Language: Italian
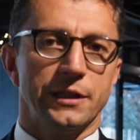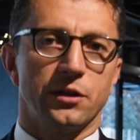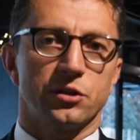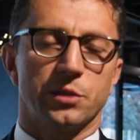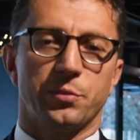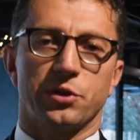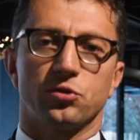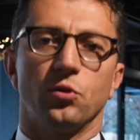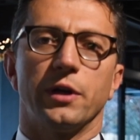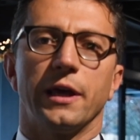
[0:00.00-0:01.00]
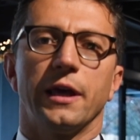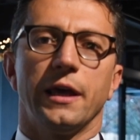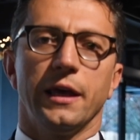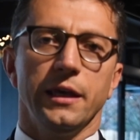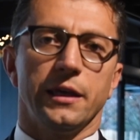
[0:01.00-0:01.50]
delle nostre persone
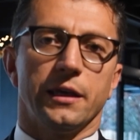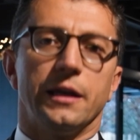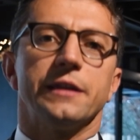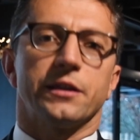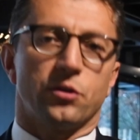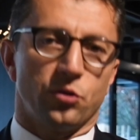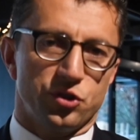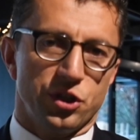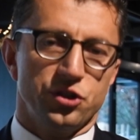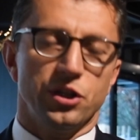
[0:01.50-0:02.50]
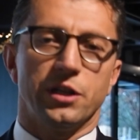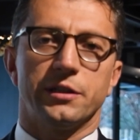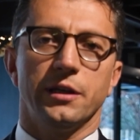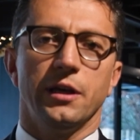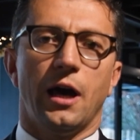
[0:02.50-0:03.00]
e le tecnologie
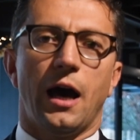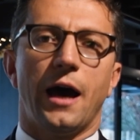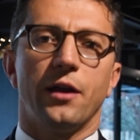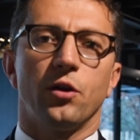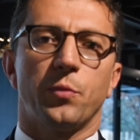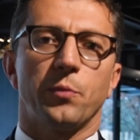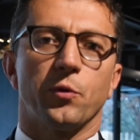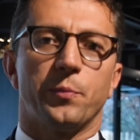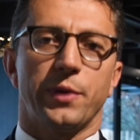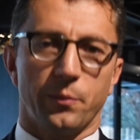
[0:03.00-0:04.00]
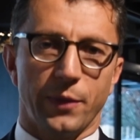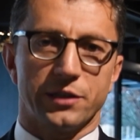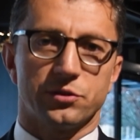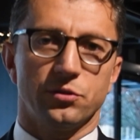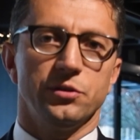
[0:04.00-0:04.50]
scelte hanno proprio
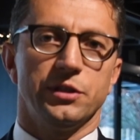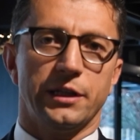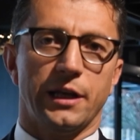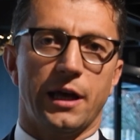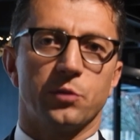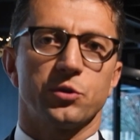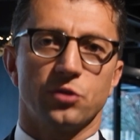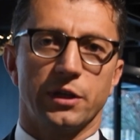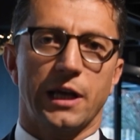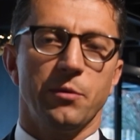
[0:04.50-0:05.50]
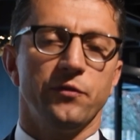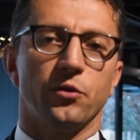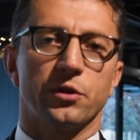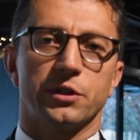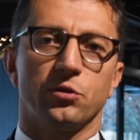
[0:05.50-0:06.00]
permesso di creare questo legame
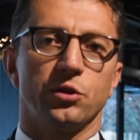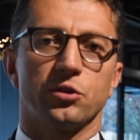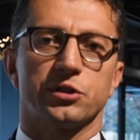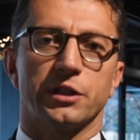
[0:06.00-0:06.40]
forte con i nostri